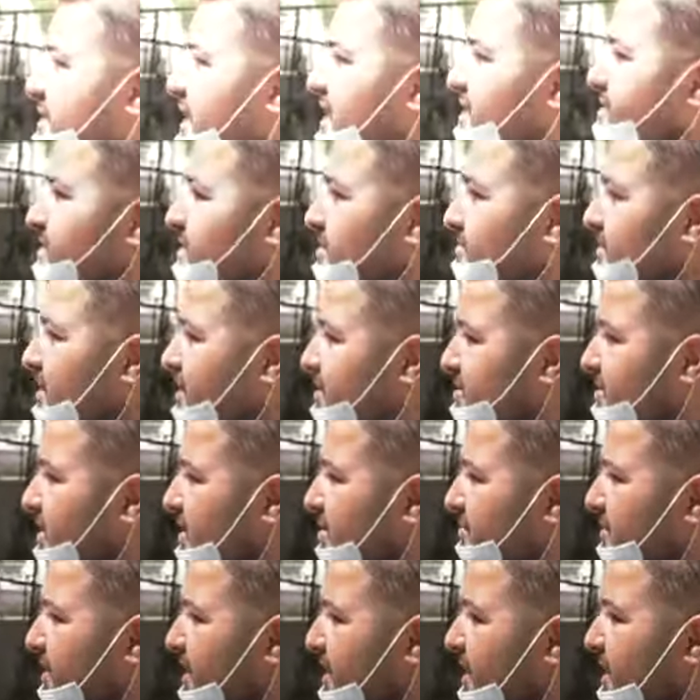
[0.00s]
بحزم
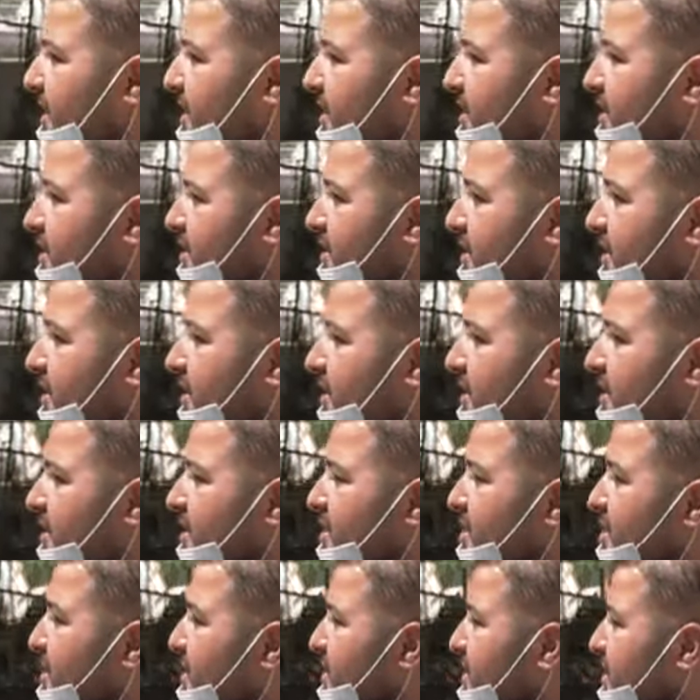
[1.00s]
اكثر من هيك
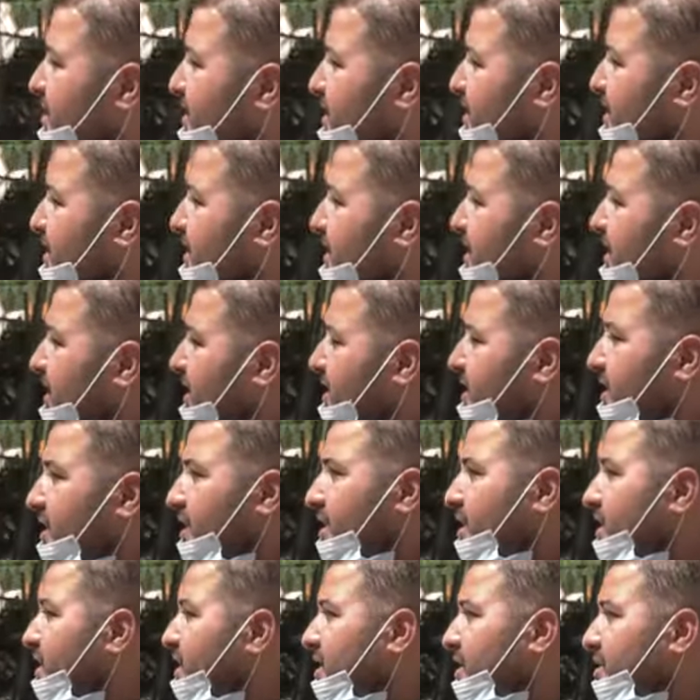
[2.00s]

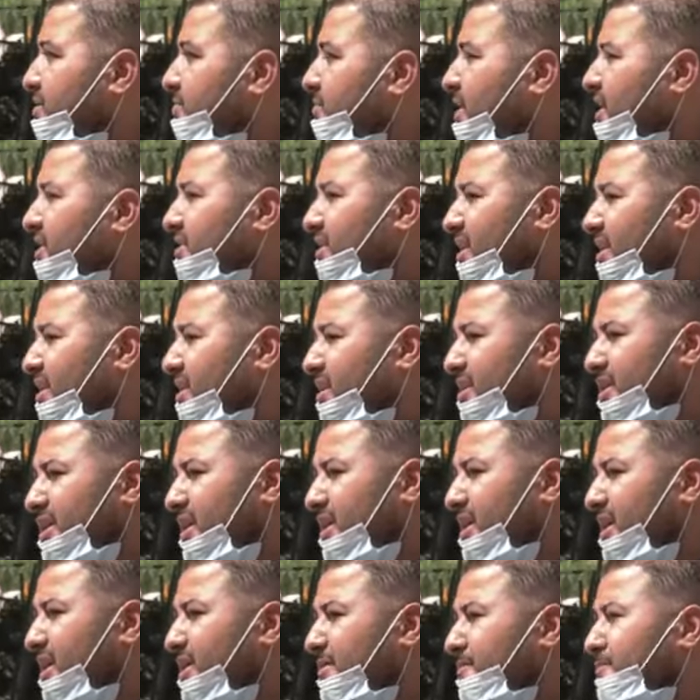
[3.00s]
يعني ما ضل
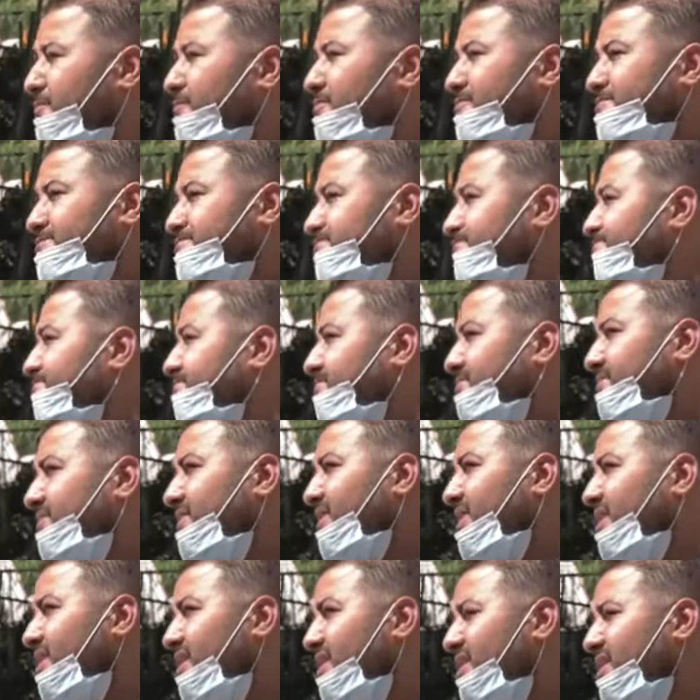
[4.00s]
الكلام
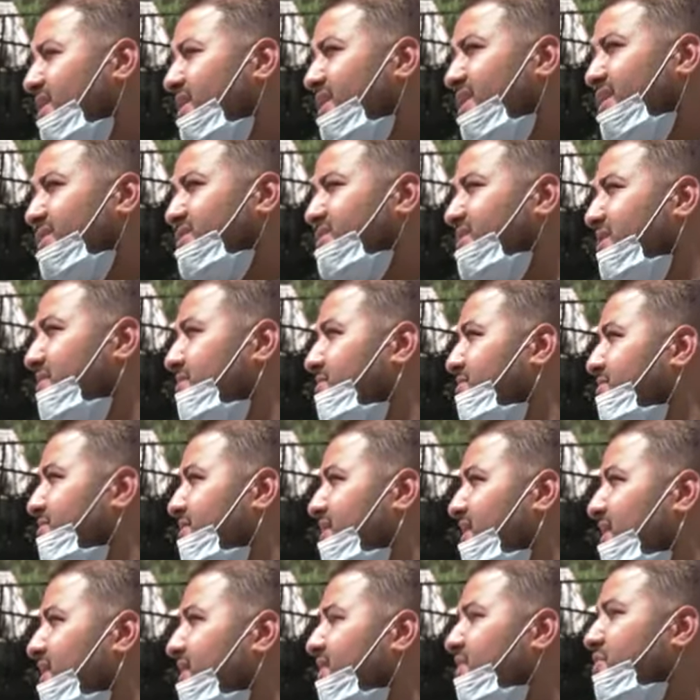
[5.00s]
للاسف
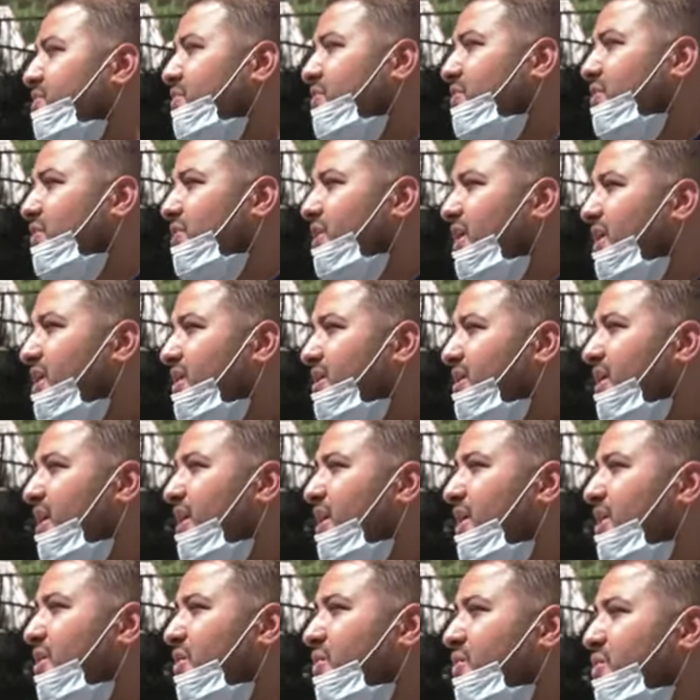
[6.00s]
يعني كله
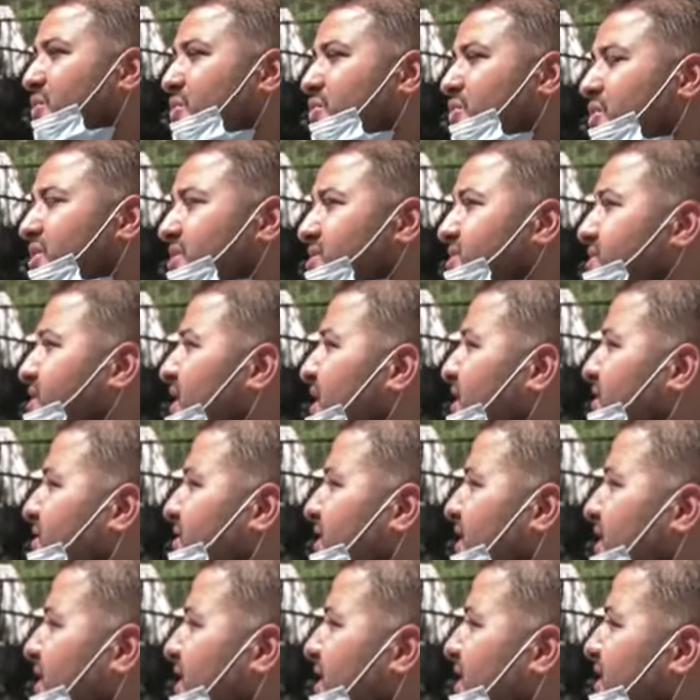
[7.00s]
حكى
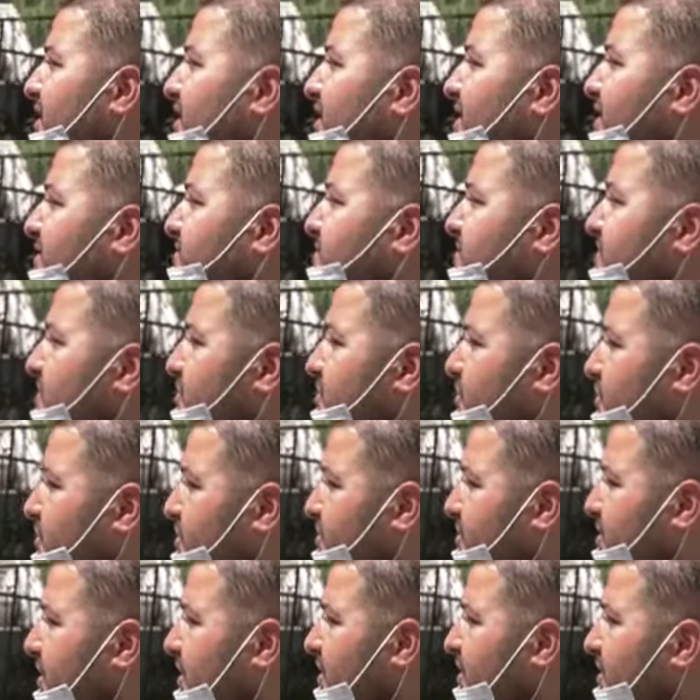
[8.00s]
ولساتنا نفس
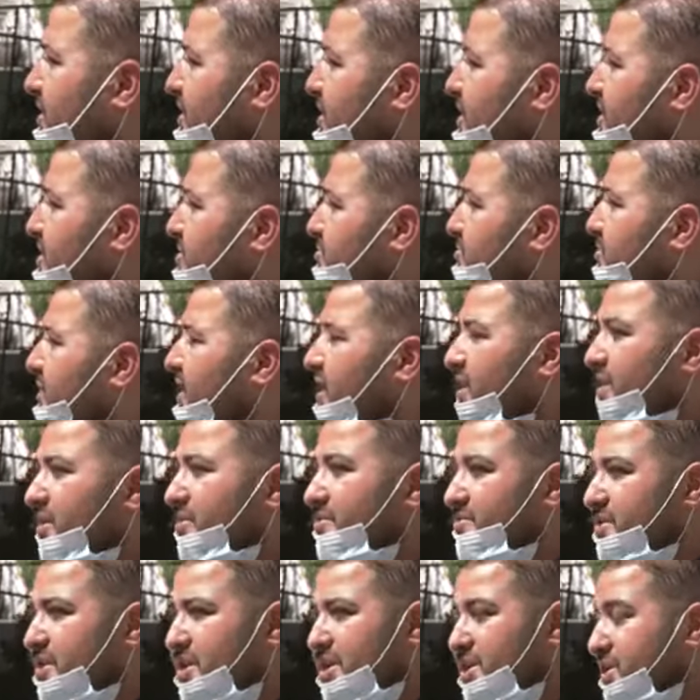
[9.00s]
النقطه
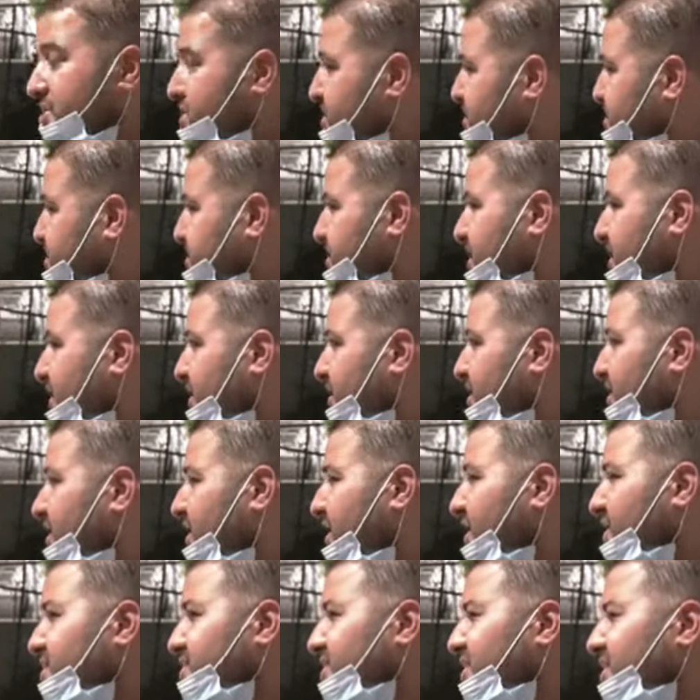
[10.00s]
ما في اشي جديد
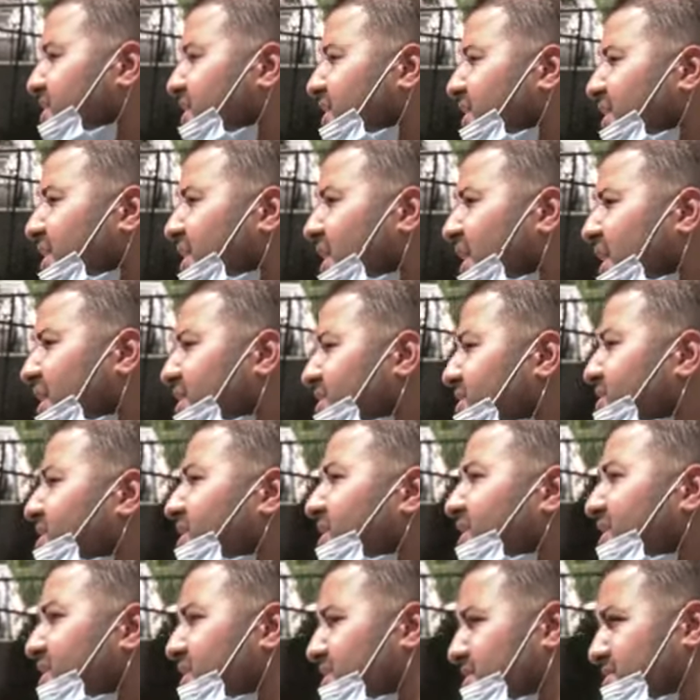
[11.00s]
لا جديد لحد
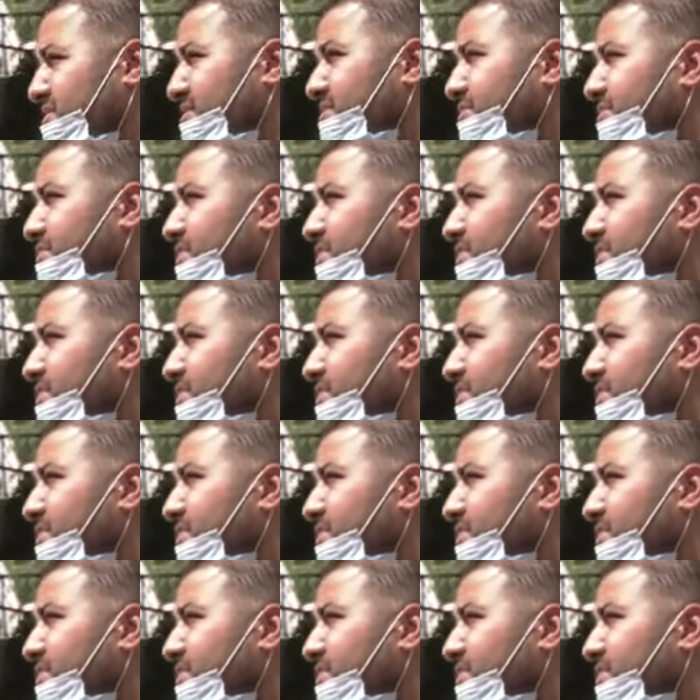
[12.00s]
الان